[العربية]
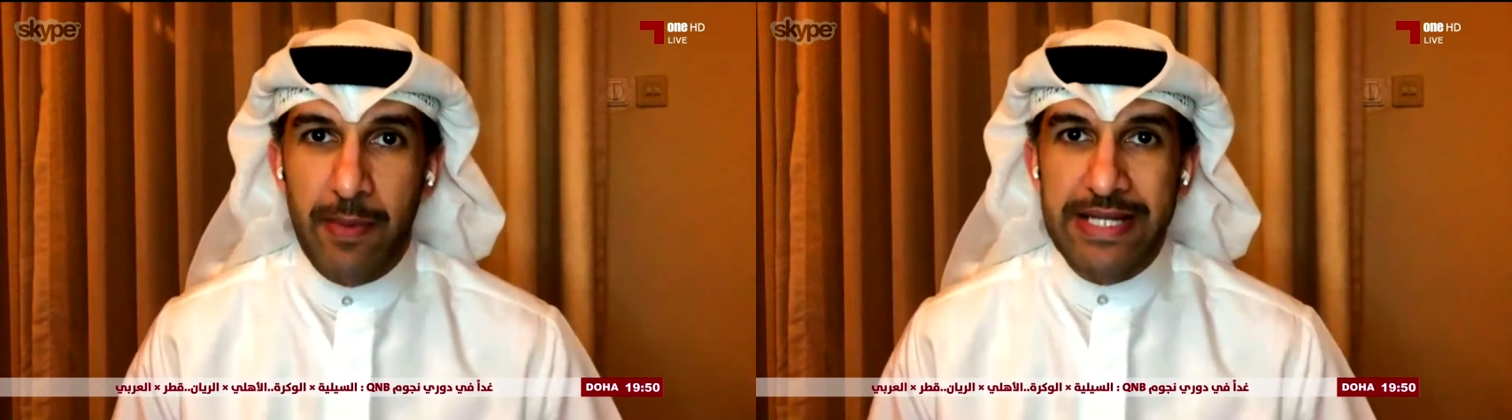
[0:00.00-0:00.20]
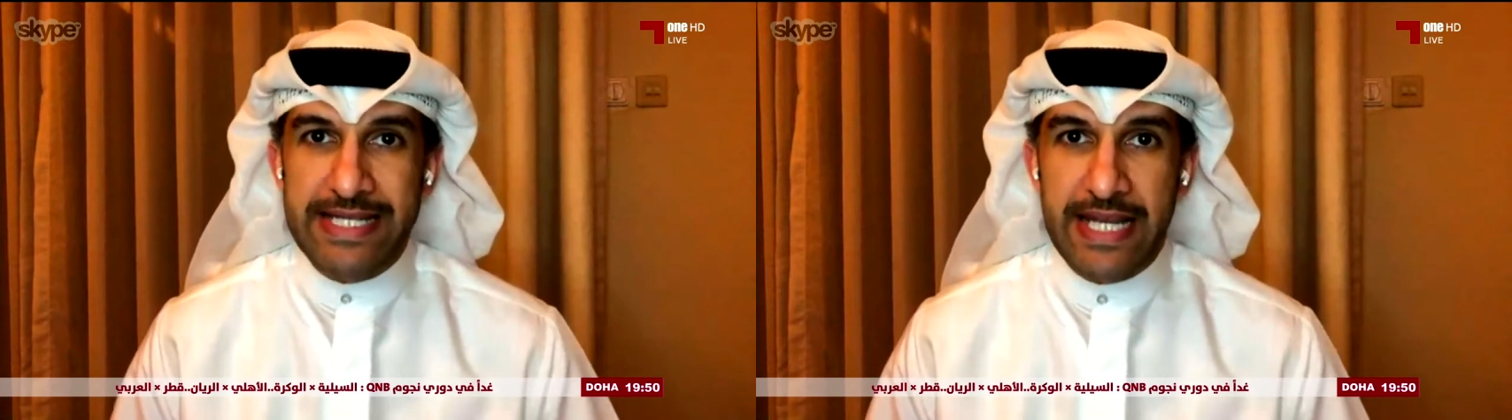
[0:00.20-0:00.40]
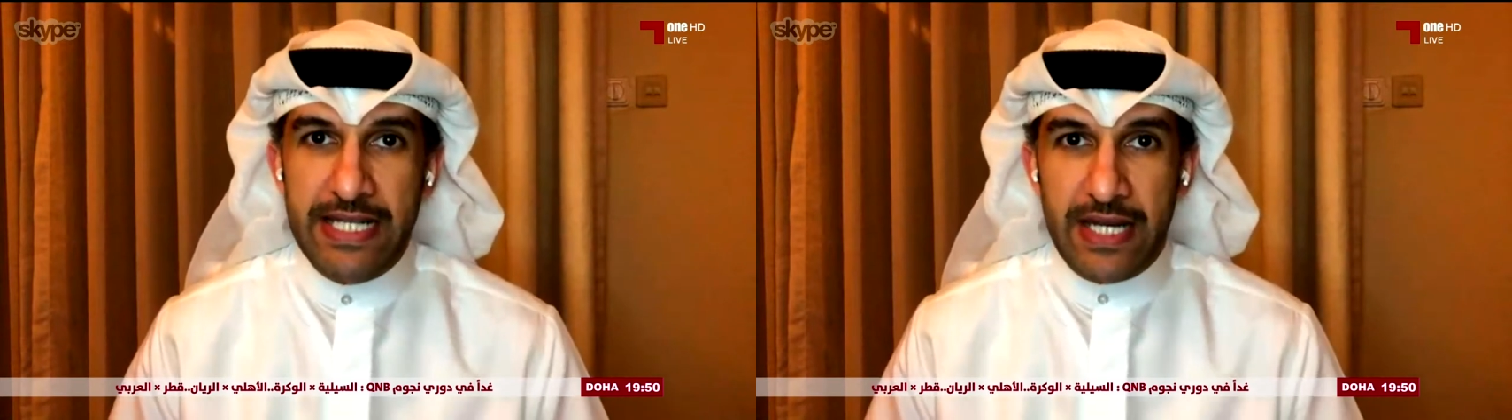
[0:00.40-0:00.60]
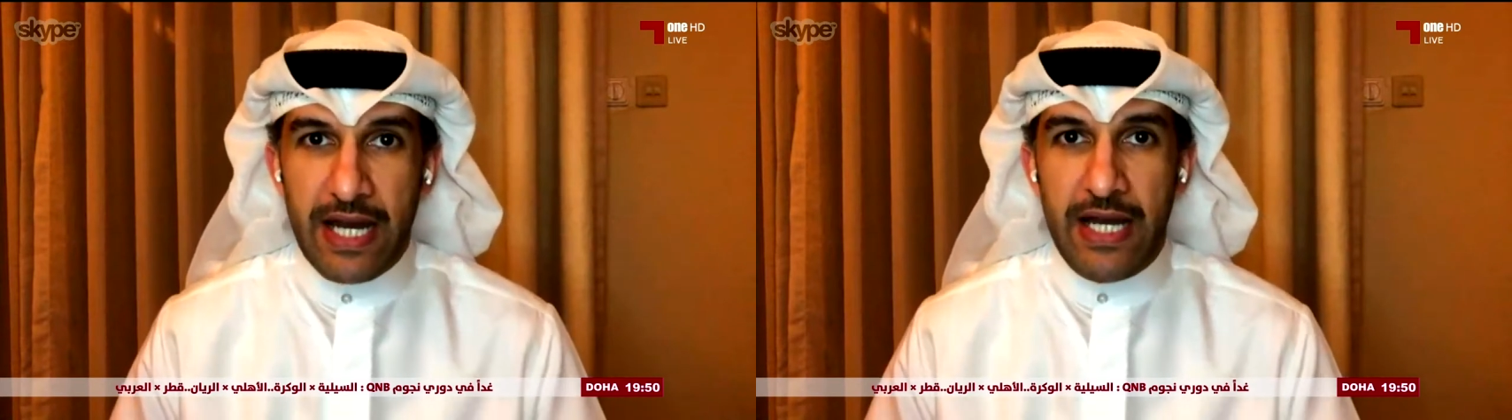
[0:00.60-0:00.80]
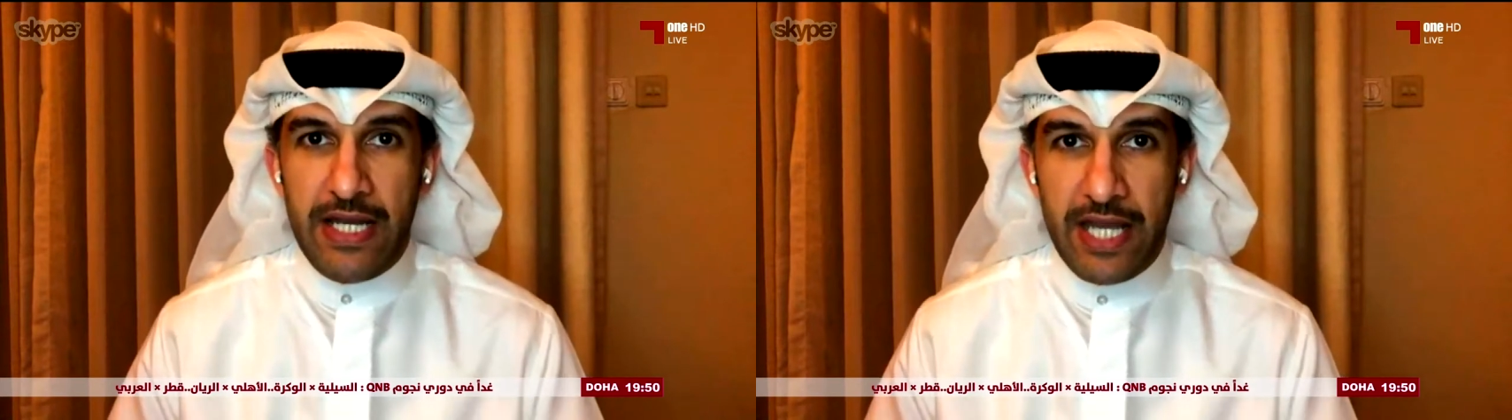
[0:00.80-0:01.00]
من السد
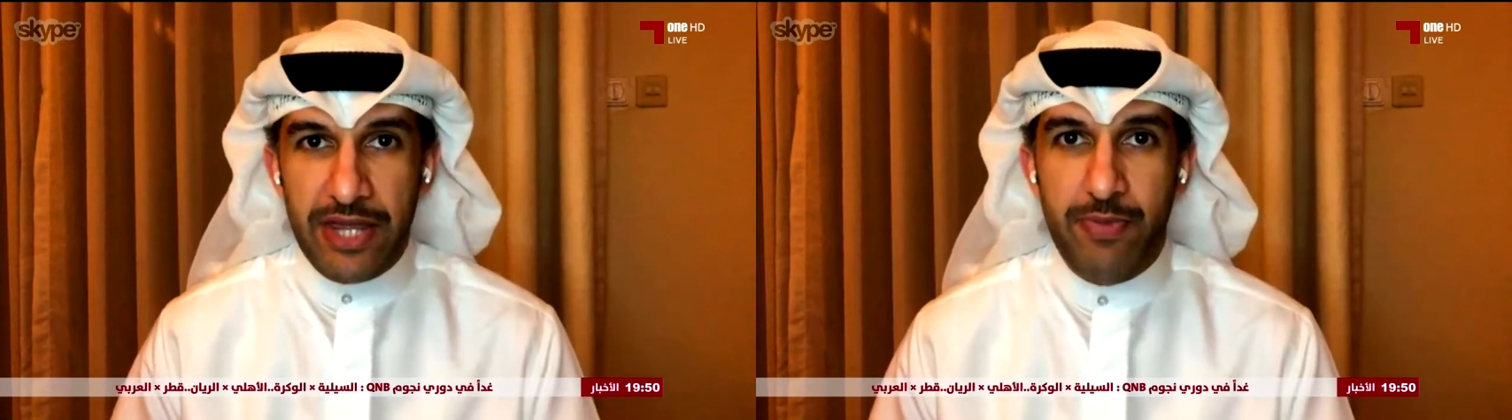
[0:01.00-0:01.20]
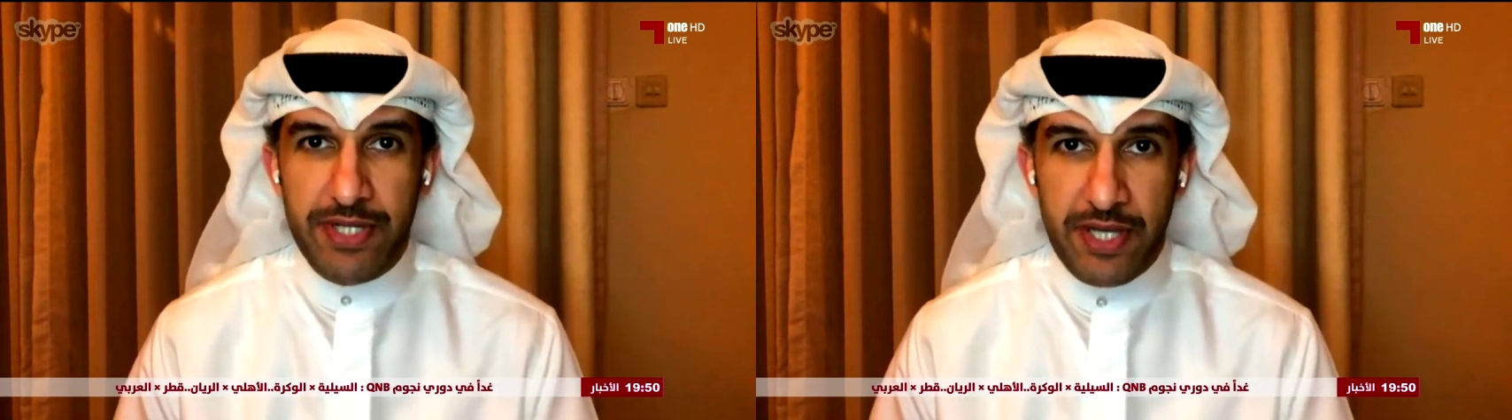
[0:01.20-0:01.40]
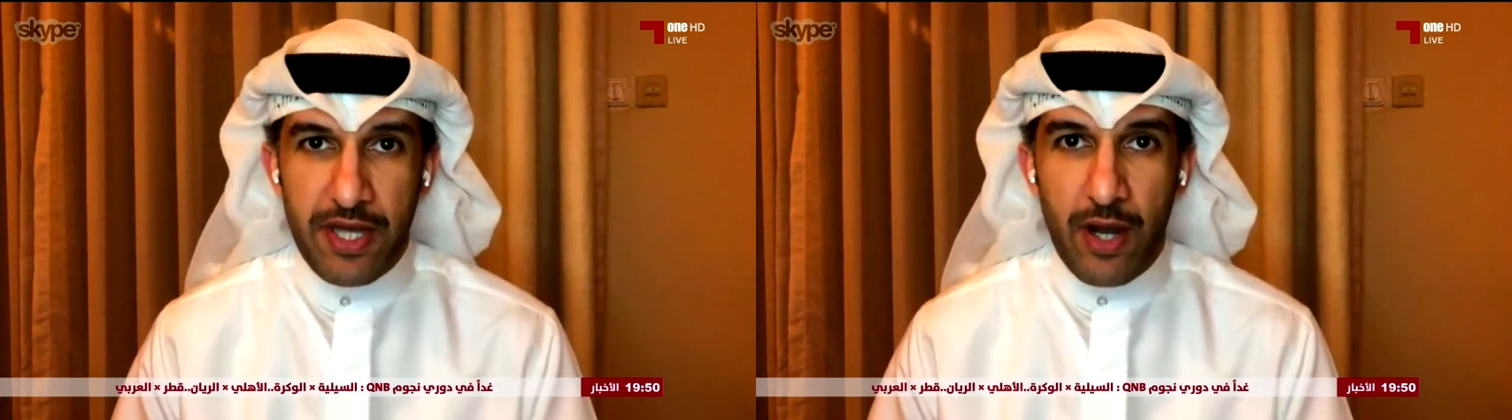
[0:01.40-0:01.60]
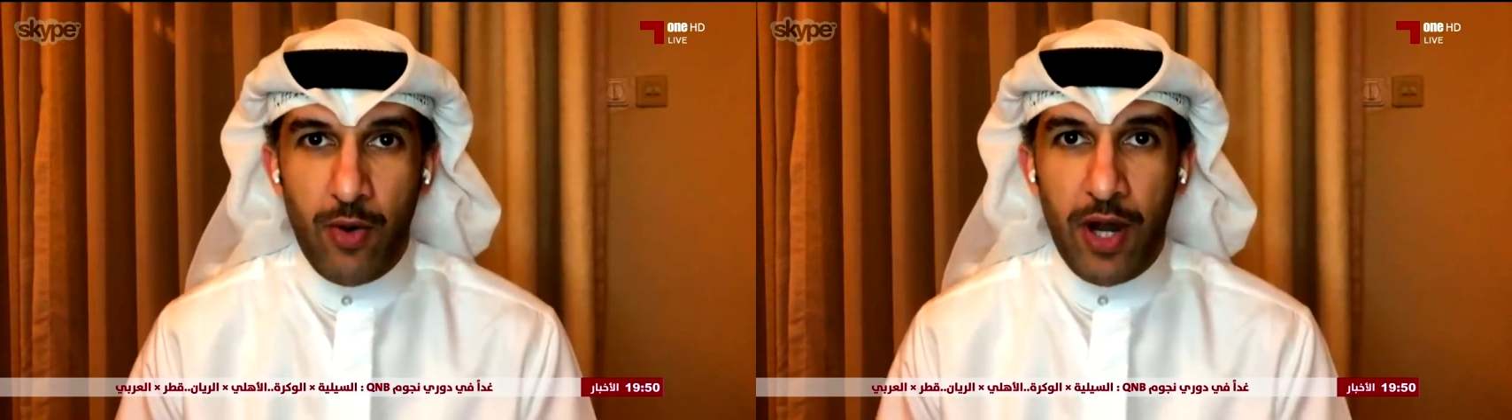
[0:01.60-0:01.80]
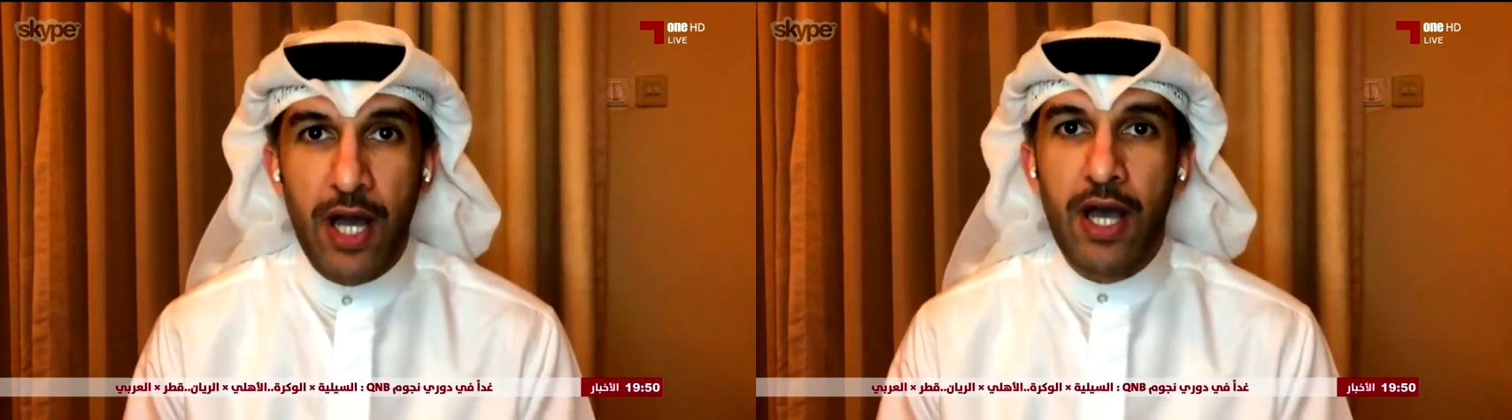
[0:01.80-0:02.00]
راح يثبت إذا
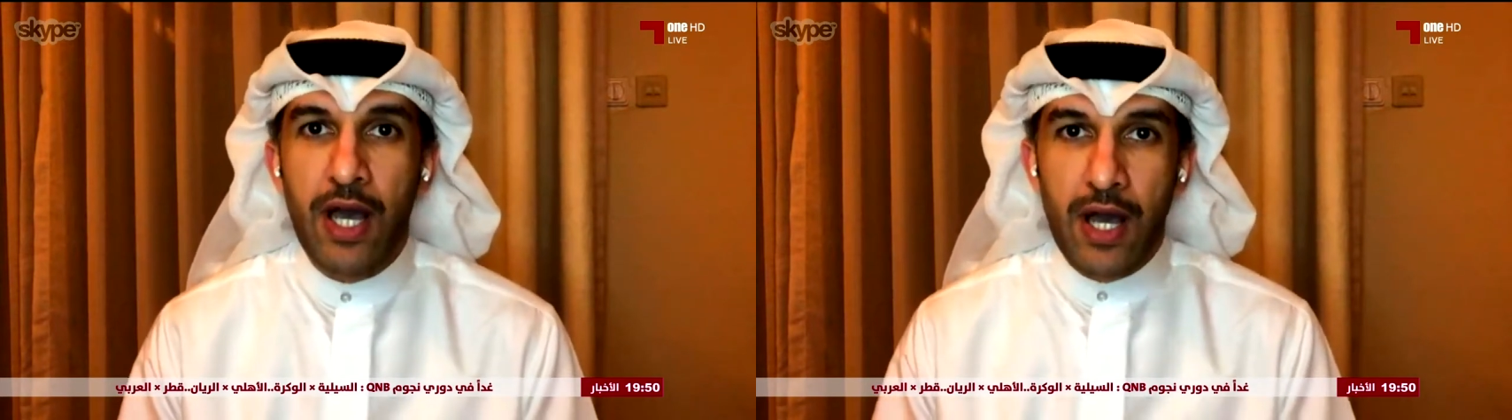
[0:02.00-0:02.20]
هو